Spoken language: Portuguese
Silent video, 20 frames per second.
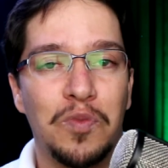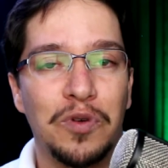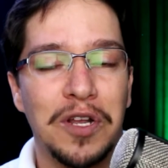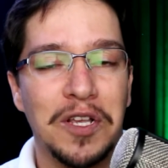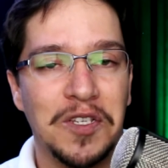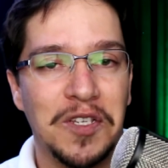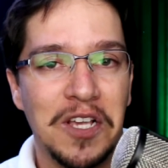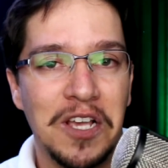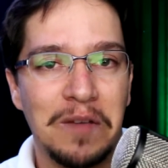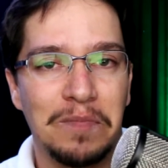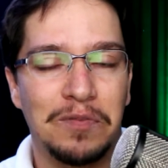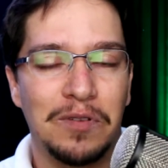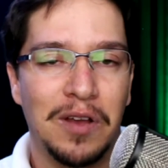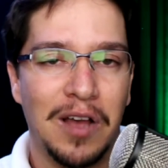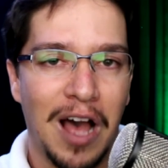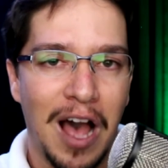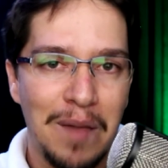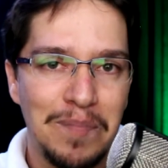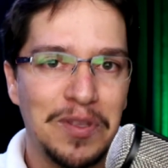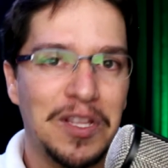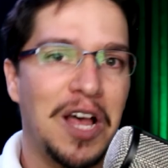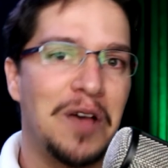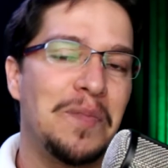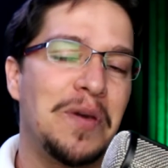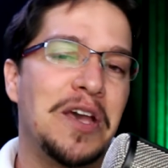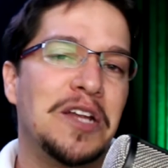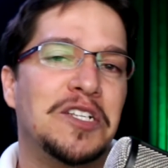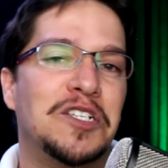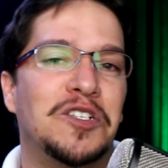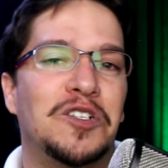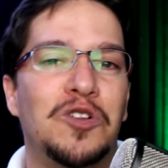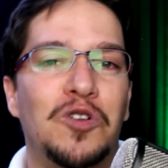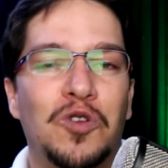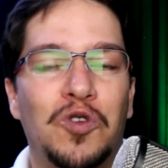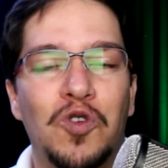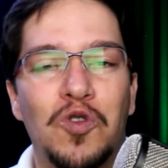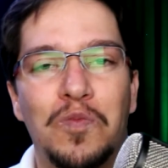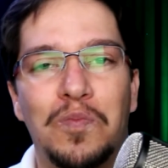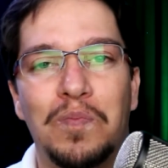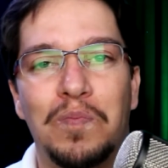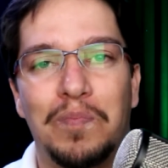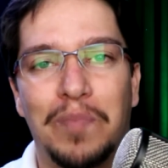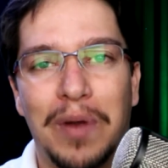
por exemplo, rapidamente deslocou